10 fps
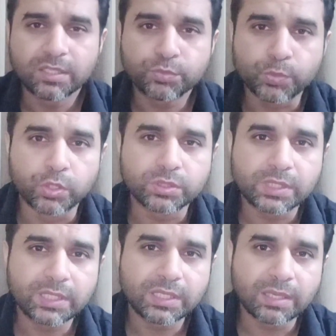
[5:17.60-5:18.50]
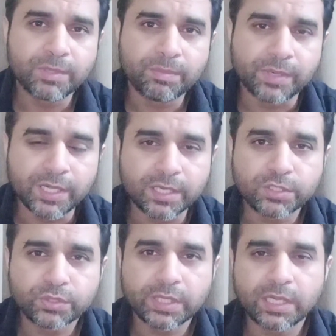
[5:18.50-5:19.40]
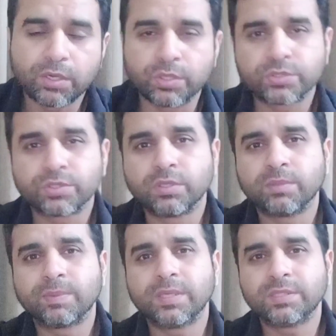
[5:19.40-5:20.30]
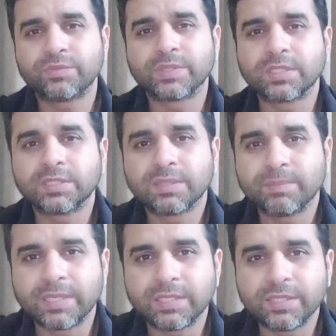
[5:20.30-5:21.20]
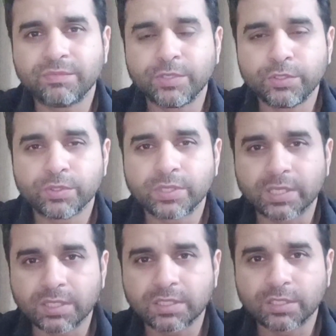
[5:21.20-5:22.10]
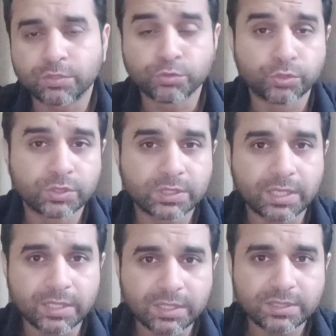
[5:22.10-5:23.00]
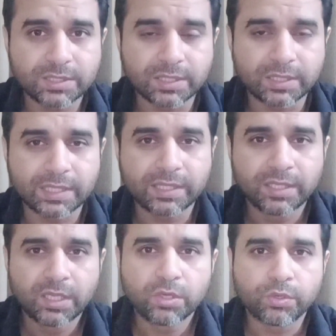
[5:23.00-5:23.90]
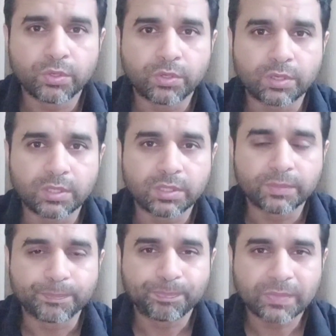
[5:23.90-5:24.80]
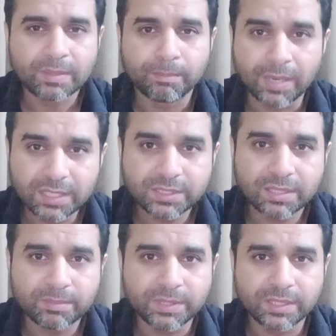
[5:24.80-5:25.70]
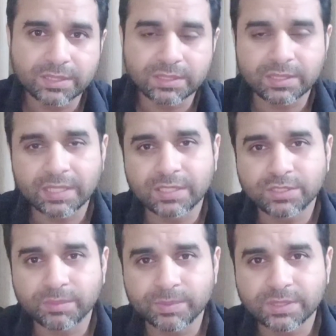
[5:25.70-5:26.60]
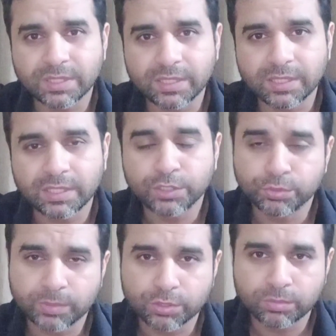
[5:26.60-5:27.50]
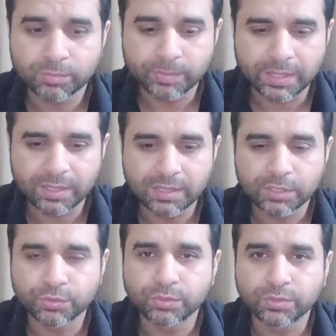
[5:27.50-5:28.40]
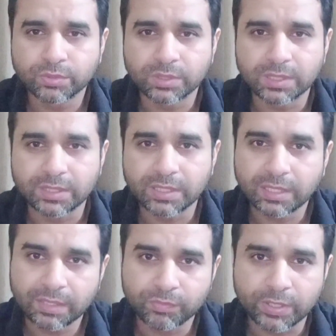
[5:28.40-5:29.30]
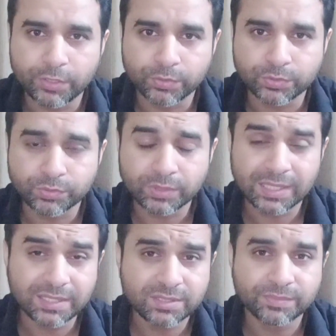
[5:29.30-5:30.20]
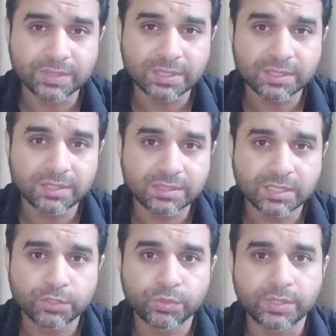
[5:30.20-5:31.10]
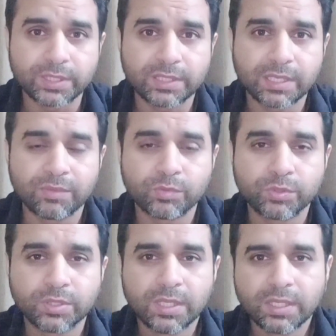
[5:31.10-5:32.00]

सपोज़ के अभी ब्रीडर जो है ऑस्ट्रोलॉप इस वक्त जब मैं ये वीडियो रिकॉर्ड कर रहा हूँ 2021 चल रहा है और मार्च का महीना चल रहा है आज छब्बीस तारीख है जुमातुल मुबारक का जो दिन है वो एंड हो चुका है इस वक्त इसका जो रेट है वो